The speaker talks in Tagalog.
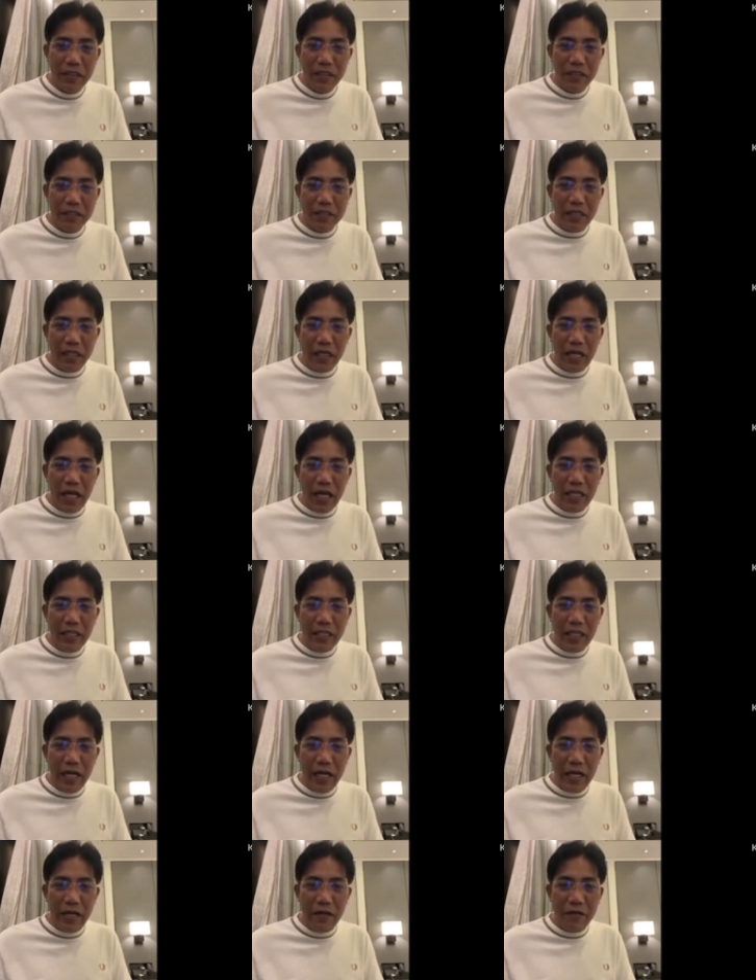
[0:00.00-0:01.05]

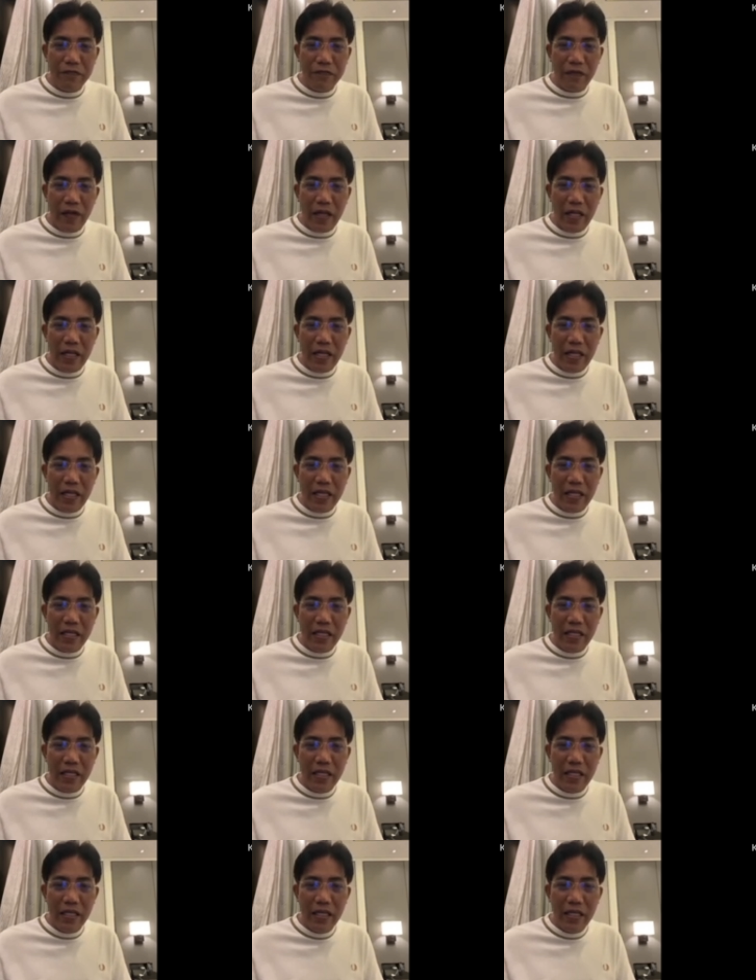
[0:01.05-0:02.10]
Senaida
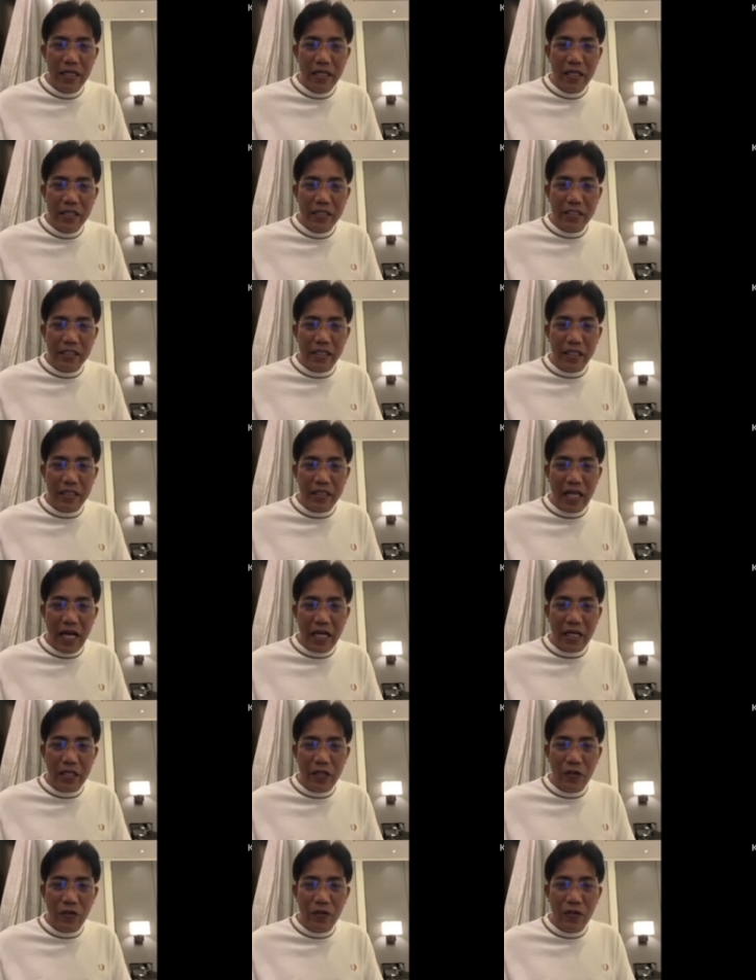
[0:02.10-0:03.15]

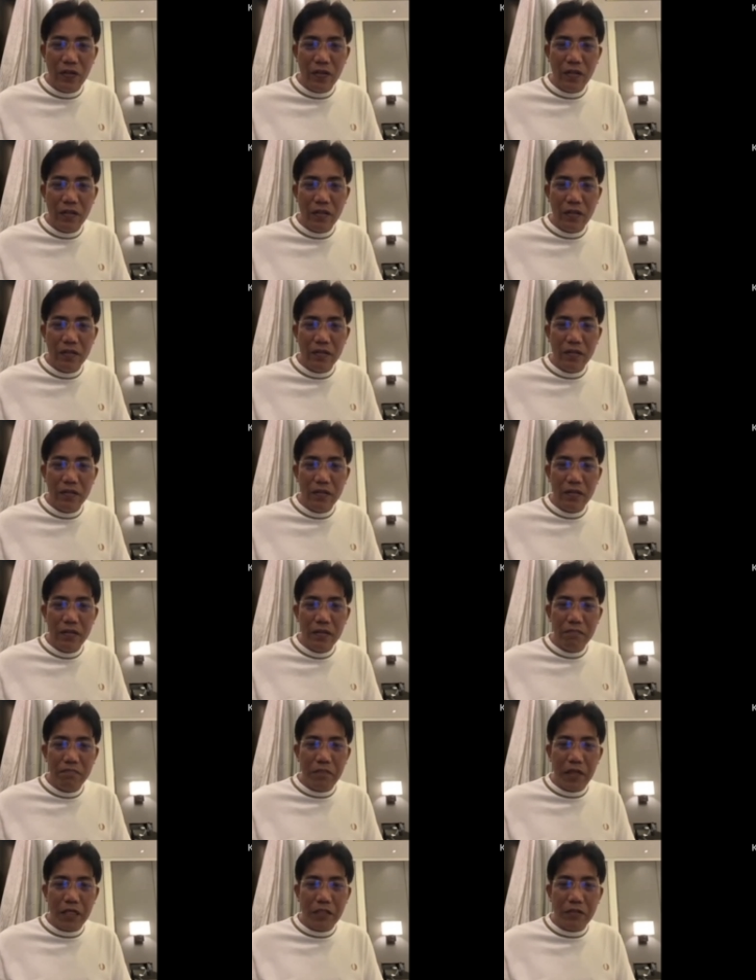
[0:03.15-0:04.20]
Felicidario,
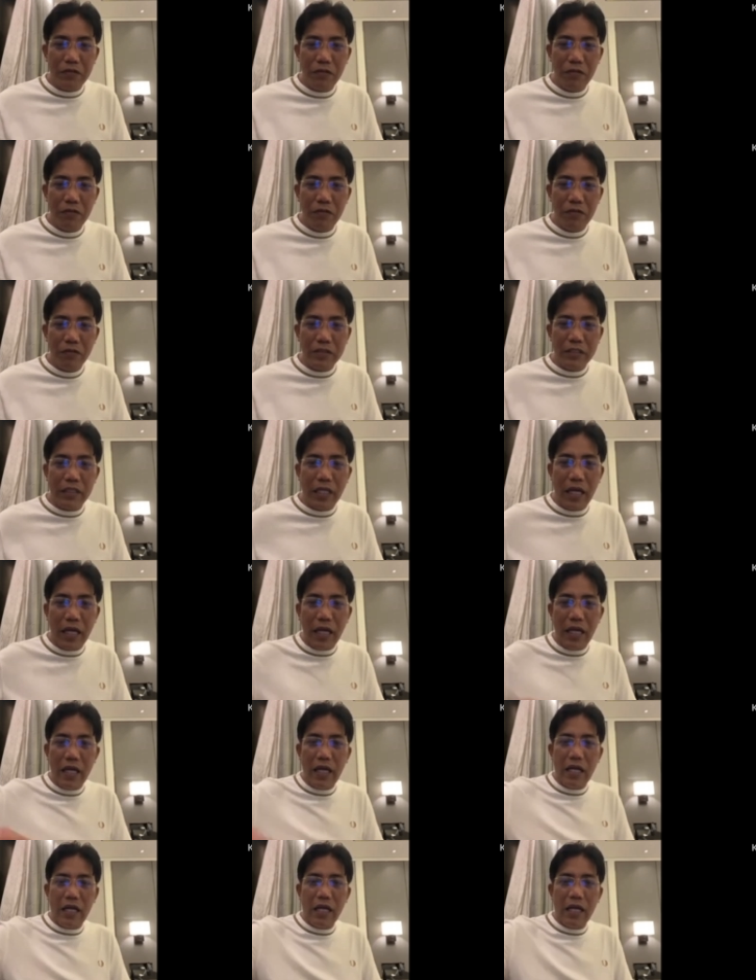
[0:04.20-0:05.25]
pagtulong
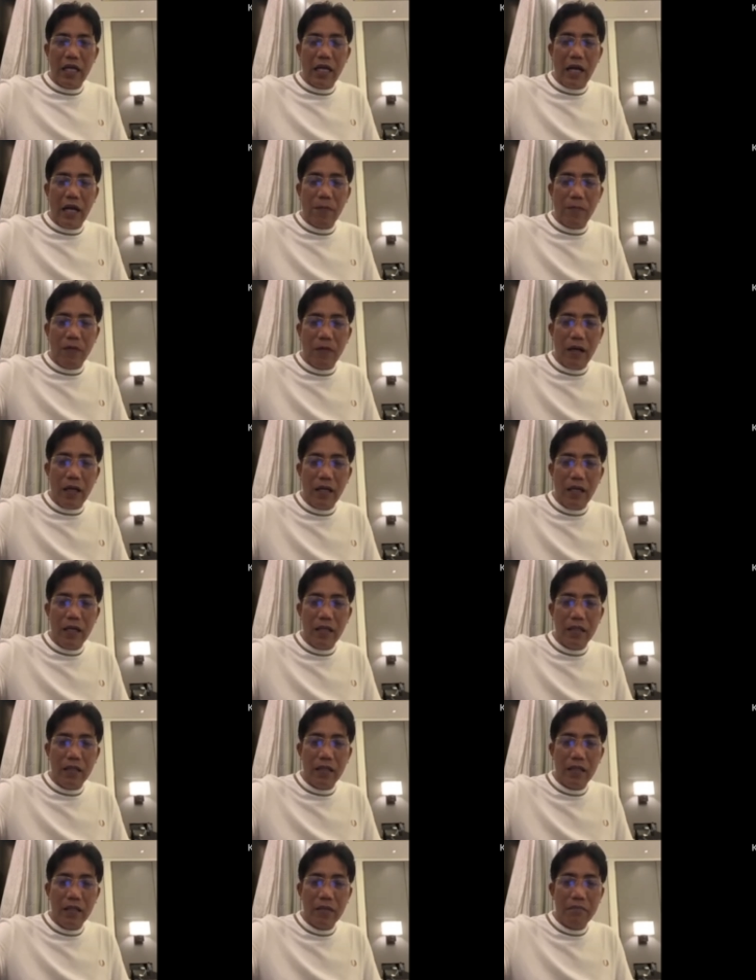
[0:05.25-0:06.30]
sa kapwa
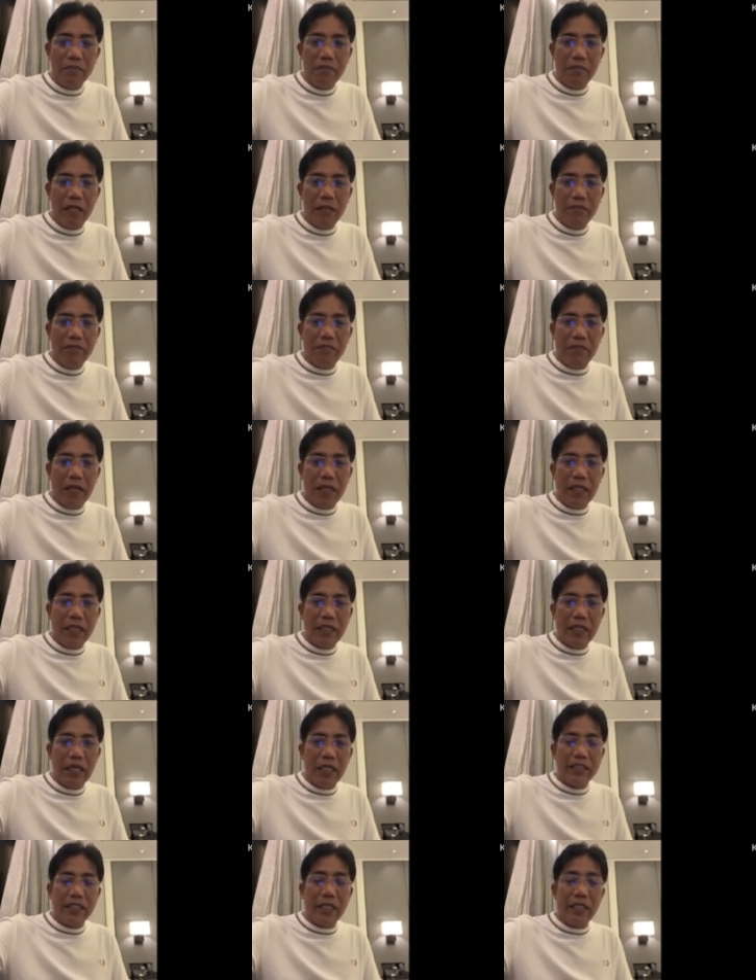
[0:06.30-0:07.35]
may balik
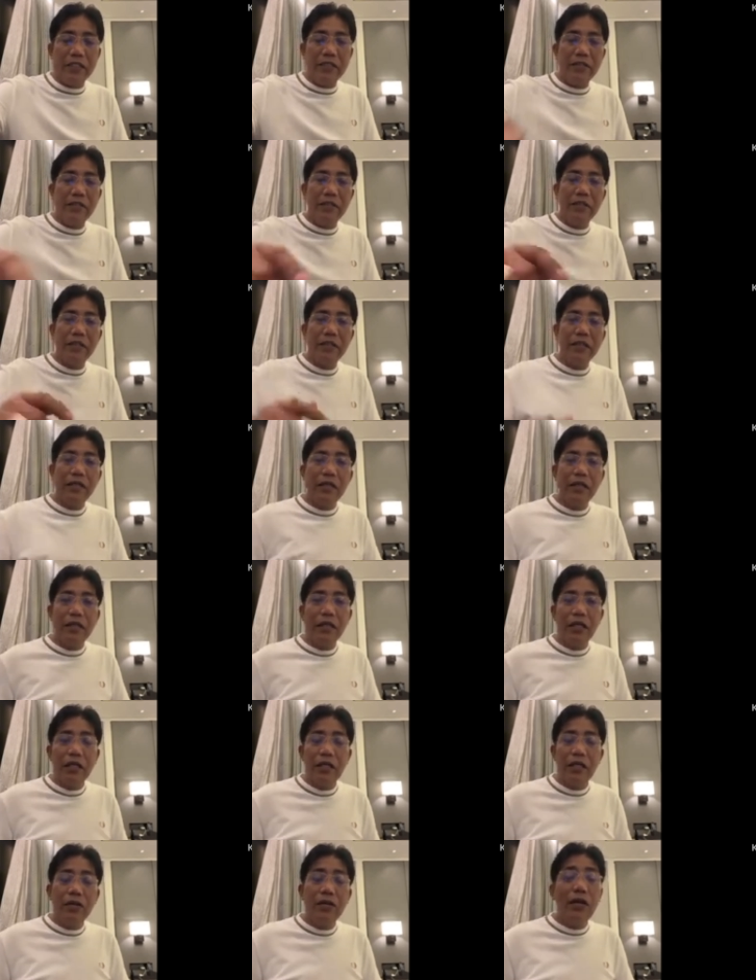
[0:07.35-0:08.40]
na asenso.
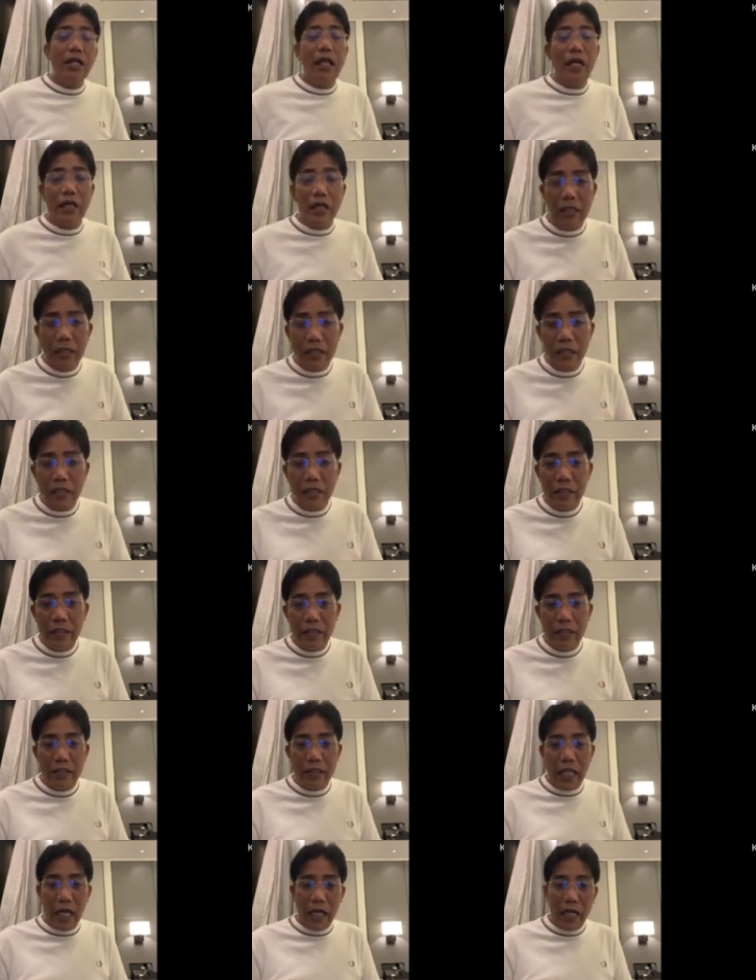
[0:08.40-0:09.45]
Yun lang yan.
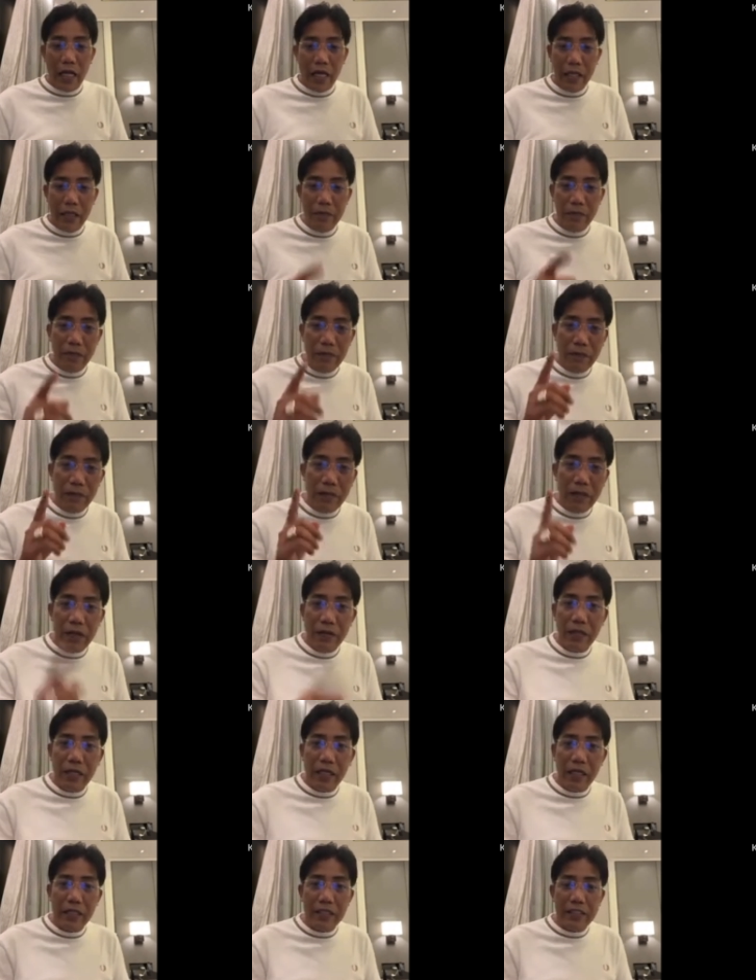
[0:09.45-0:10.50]
Tanggalin mo muna
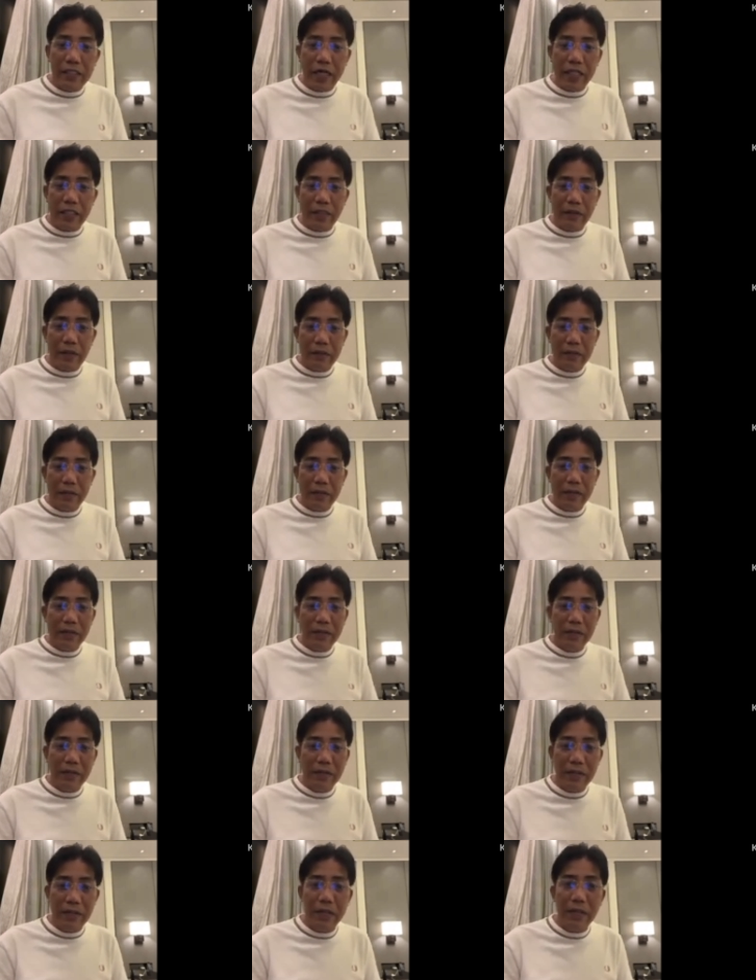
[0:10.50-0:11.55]
yung inggit sa katawan mo.
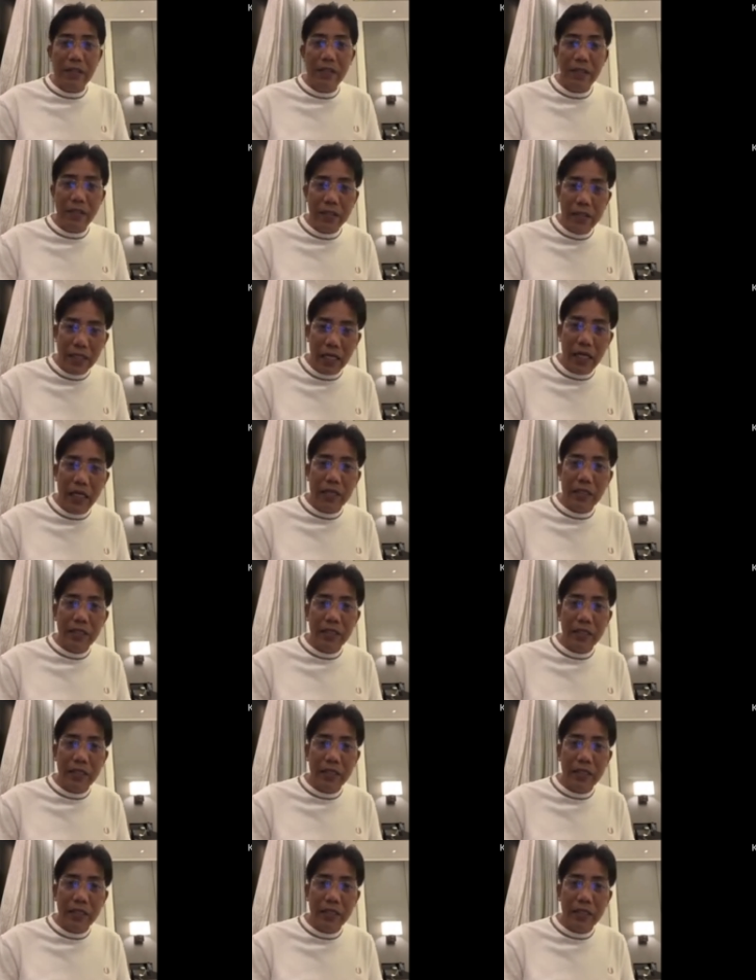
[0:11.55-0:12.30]
O, oh, yan.